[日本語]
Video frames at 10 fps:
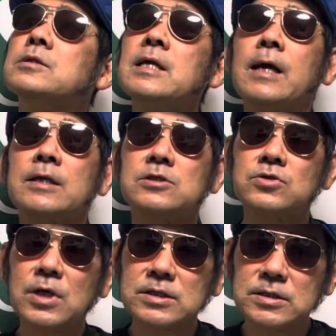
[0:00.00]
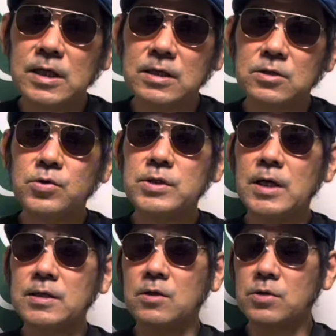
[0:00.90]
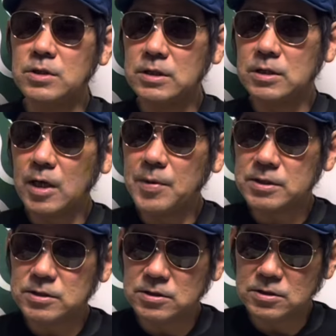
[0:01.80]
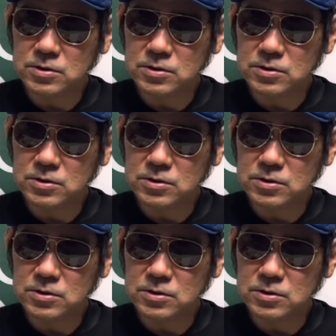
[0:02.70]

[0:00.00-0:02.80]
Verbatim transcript: 前回88年取り上げた時にカバー